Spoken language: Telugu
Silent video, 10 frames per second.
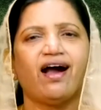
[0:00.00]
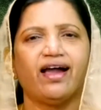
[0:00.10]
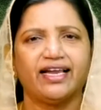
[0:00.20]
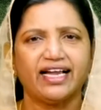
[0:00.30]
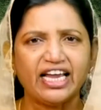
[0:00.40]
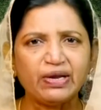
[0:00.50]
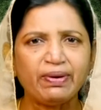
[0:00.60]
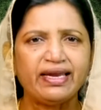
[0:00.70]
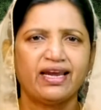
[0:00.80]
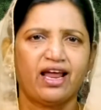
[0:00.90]
ఆయన
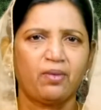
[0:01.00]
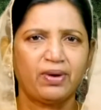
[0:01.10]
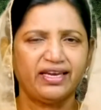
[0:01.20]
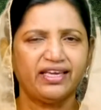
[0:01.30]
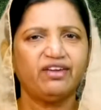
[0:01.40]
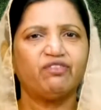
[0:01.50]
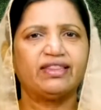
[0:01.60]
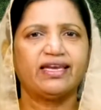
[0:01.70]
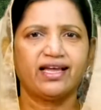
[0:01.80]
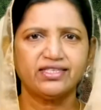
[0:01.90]
ఘనమైన నామానికి
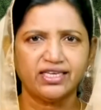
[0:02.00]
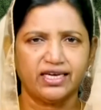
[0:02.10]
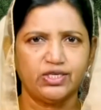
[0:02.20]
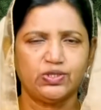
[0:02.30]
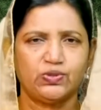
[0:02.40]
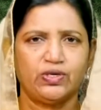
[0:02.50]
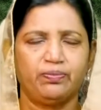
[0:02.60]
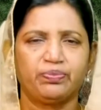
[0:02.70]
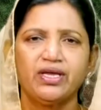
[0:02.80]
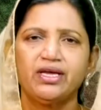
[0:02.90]
వందనాలు
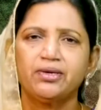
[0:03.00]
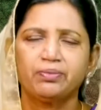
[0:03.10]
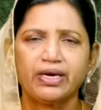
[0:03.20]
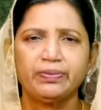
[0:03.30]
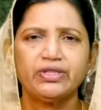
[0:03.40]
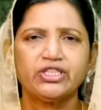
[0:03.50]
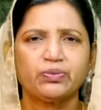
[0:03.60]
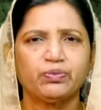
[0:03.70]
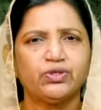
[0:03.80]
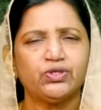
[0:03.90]
చెల్లిస్తున్నాం మనం
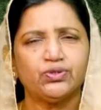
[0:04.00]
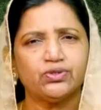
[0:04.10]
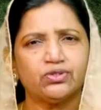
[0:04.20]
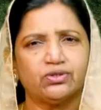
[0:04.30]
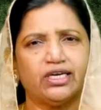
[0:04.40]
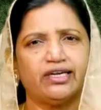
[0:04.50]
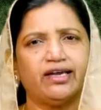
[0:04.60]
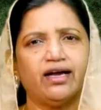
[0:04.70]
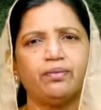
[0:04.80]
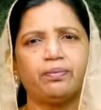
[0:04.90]
ఇంతకుముందు
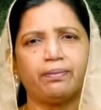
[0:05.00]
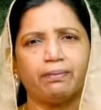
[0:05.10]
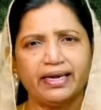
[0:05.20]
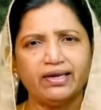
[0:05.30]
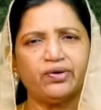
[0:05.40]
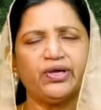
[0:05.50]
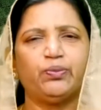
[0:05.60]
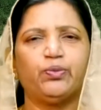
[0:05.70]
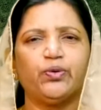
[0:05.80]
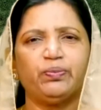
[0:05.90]
చూసుకున్నట్లుగా మనకు ఈ
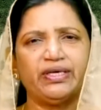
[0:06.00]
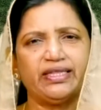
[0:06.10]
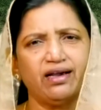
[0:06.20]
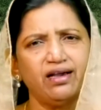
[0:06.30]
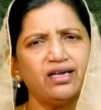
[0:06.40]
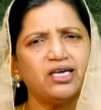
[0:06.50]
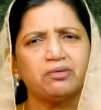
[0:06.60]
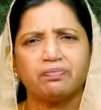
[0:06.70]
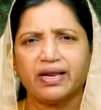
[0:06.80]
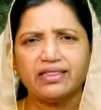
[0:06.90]
భూమి మీద
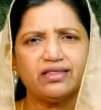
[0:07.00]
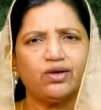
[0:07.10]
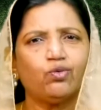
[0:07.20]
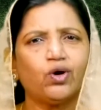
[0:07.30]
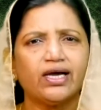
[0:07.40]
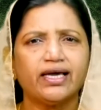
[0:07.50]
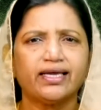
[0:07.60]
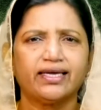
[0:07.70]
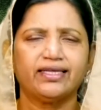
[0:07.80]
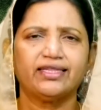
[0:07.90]
ప్రతి
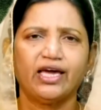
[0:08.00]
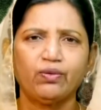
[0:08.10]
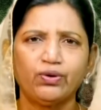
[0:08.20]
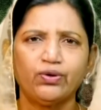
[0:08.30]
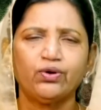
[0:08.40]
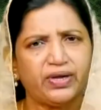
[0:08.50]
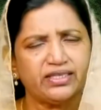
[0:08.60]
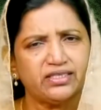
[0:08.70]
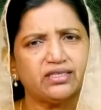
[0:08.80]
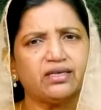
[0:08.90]
ఒక్కరికి దేవుడు
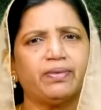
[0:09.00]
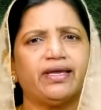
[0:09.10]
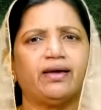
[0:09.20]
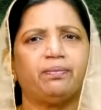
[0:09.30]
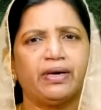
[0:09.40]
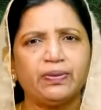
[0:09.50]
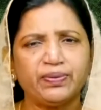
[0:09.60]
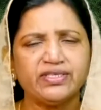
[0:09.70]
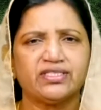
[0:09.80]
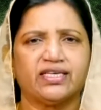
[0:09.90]
ఖచ్చితమైన
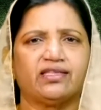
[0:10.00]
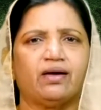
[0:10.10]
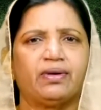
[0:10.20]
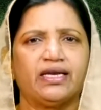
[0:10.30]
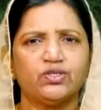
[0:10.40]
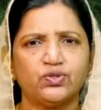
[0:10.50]
పర్పస్ చేత మనల్ని